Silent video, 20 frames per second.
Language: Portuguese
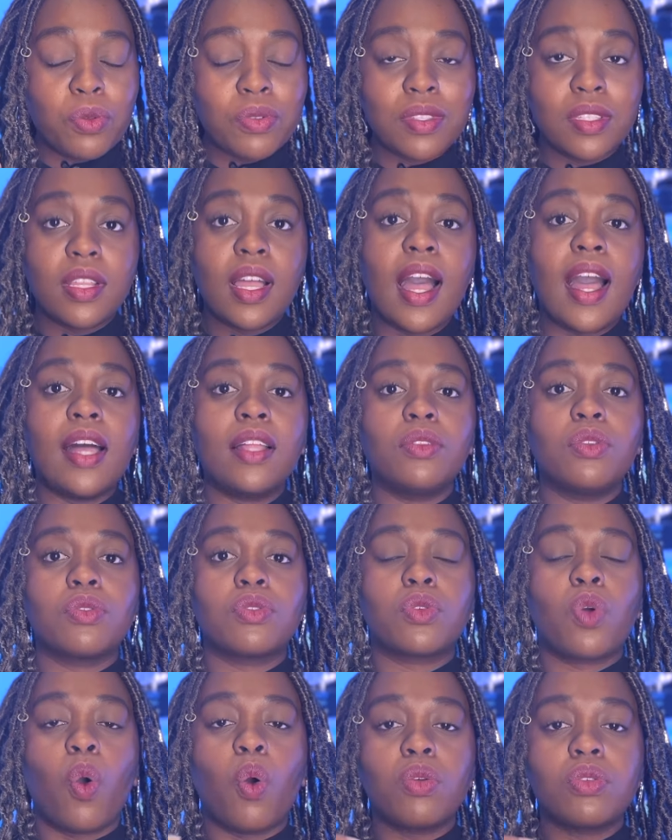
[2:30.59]
os
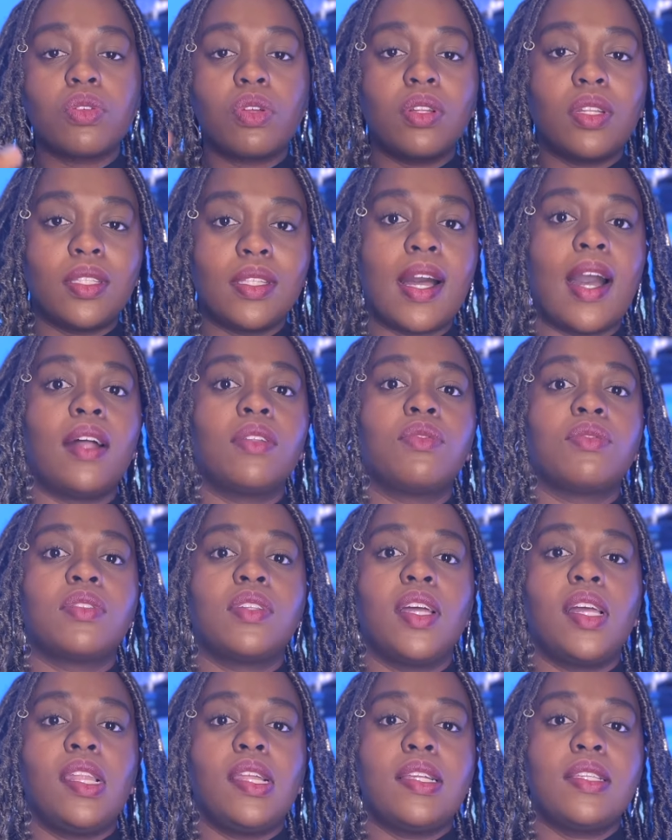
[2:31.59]
dados consolidados
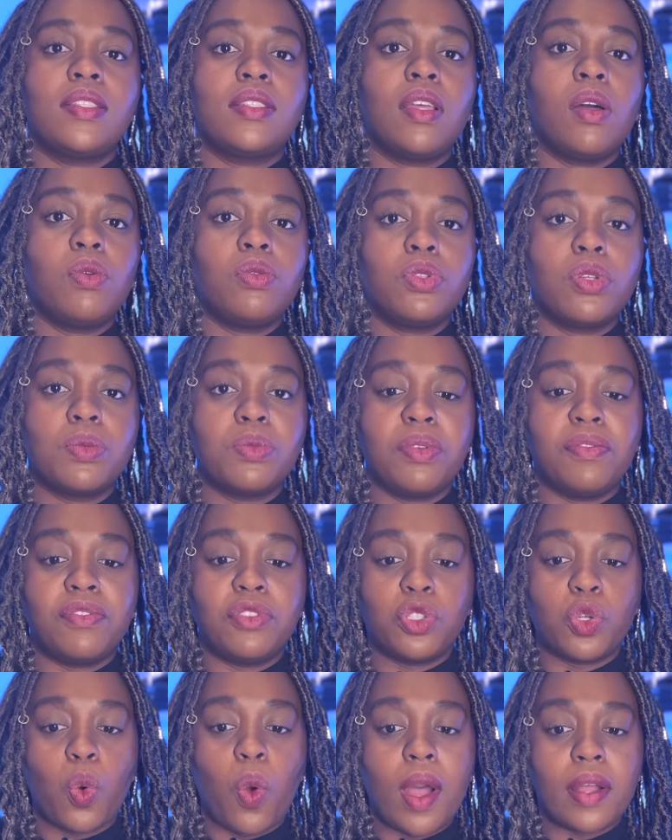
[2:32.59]
da eleição de
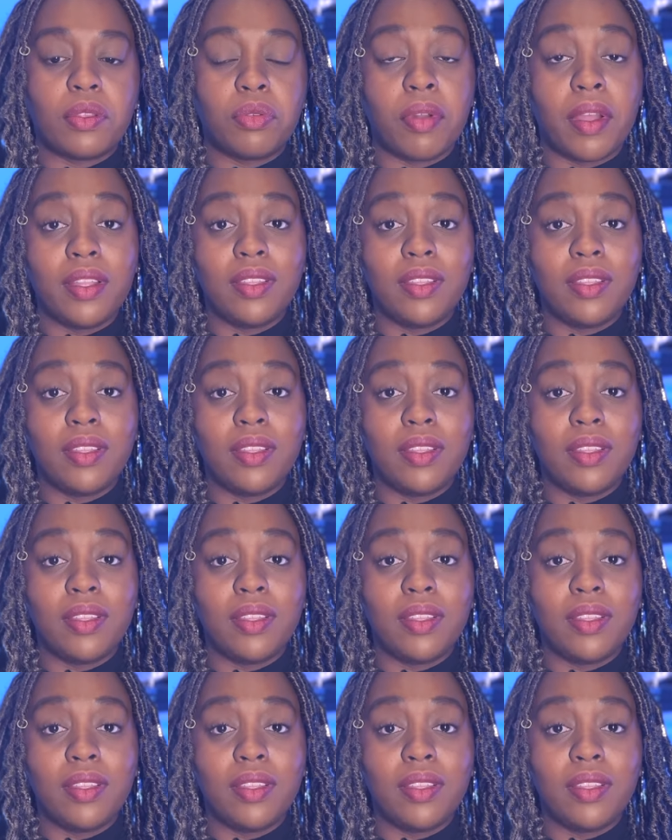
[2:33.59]
2024